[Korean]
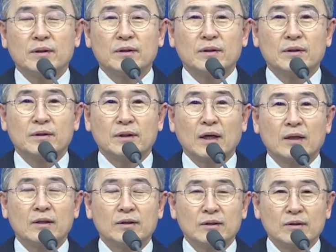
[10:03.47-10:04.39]
어,
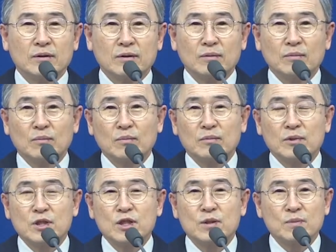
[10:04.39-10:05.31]
나는
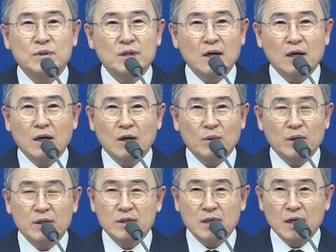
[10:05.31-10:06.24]
십자가
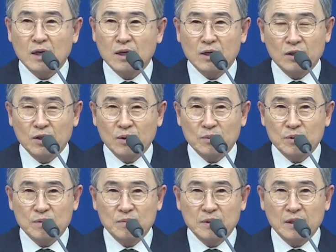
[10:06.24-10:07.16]
외엔 자랑할 게
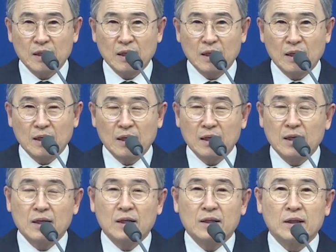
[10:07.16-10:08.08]
없습니다.
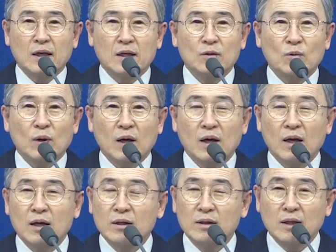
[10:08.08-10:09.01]
나는
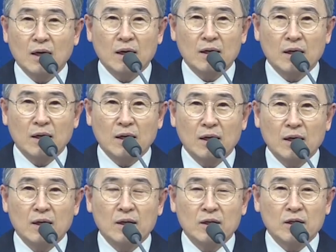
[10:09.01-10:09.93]
환란을 당하나
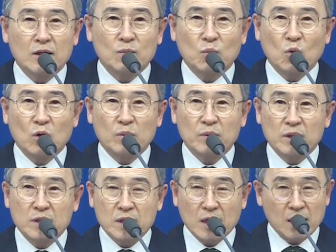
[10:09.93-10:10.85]
이 복음을
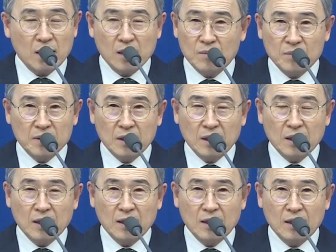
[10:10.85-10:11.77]

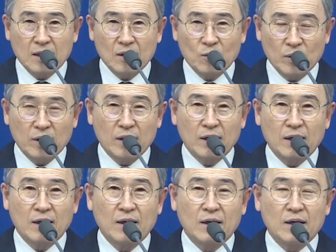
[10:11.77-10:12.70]
자랑합니다. 왜?
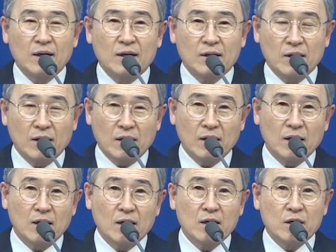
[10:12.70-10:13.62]

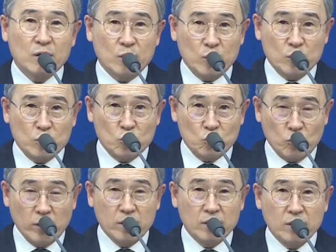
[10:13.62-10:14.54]
내가
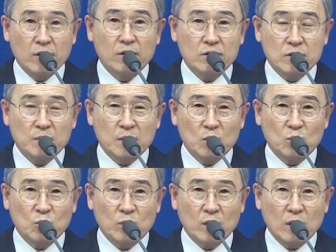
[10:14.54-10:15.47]
죄인 되었음에도
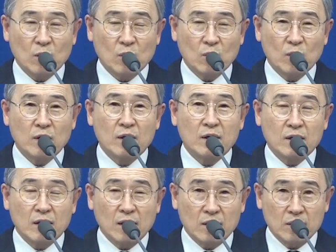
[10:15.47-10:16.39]
불구하고
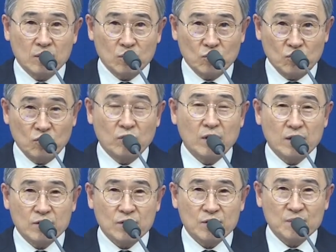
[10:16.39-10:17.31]
나를
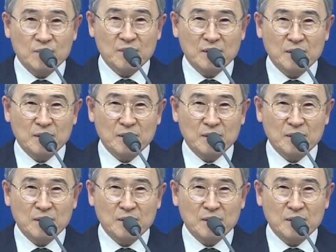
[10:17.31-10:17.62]
구원하셨습니다.